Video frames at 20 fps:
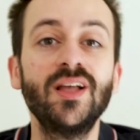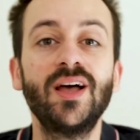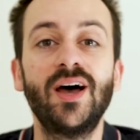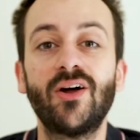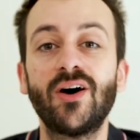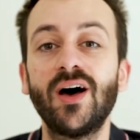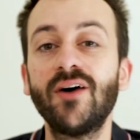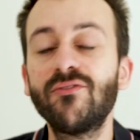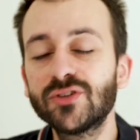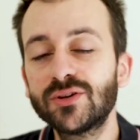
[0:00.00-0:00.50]

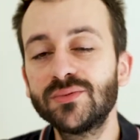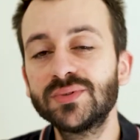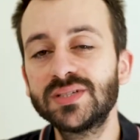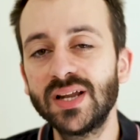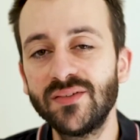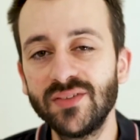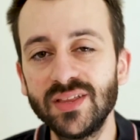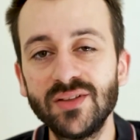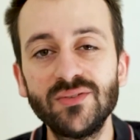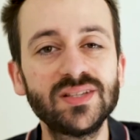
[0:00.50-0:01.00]
Alors avant de
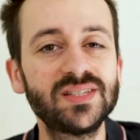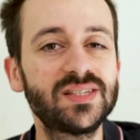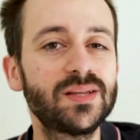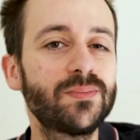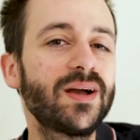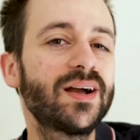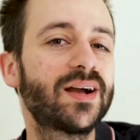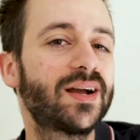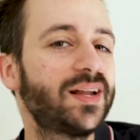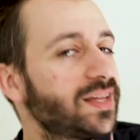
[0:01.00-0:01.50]
commencer la vidéo n'hésitez
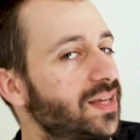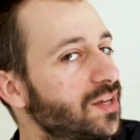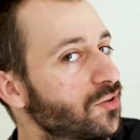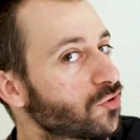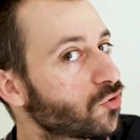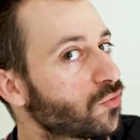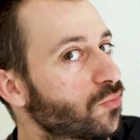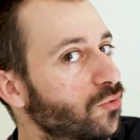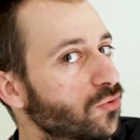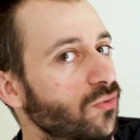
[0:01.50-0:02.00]
pas à cliquer
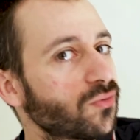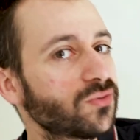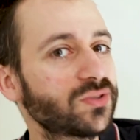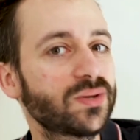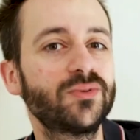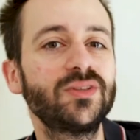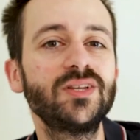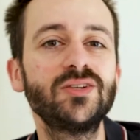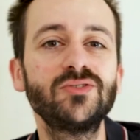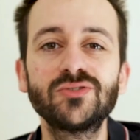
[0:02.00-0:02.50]
sur le bouton
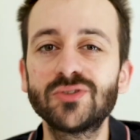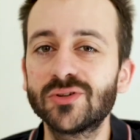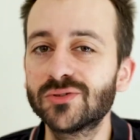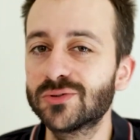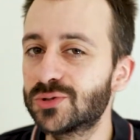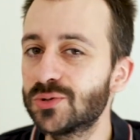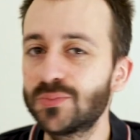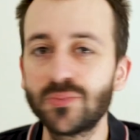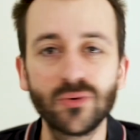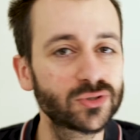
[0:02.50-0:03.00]
s'abonner juste en
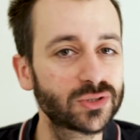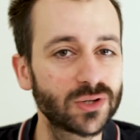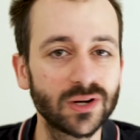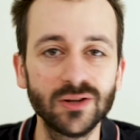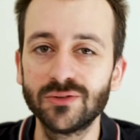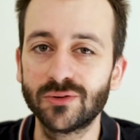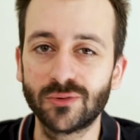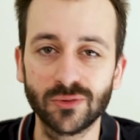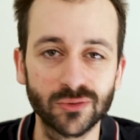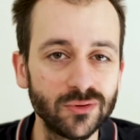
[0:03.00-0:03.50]
dessous pour
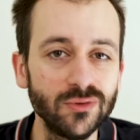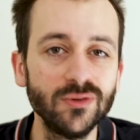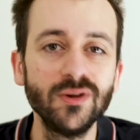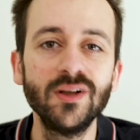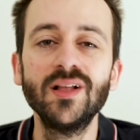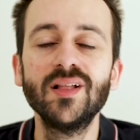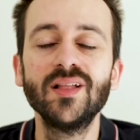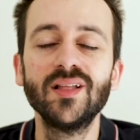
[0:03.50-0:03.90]
recevoir du contenu